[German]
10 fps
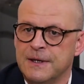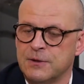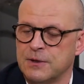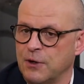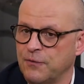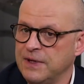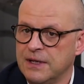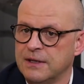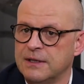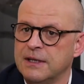sondern auch
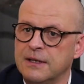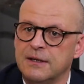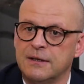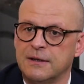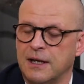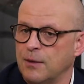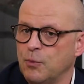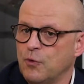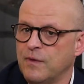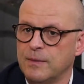viele, die einen anderen
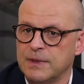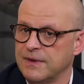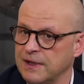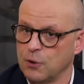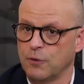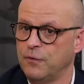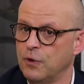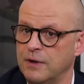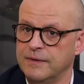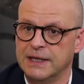Beruf haben, jetzt vielleicht Lokführer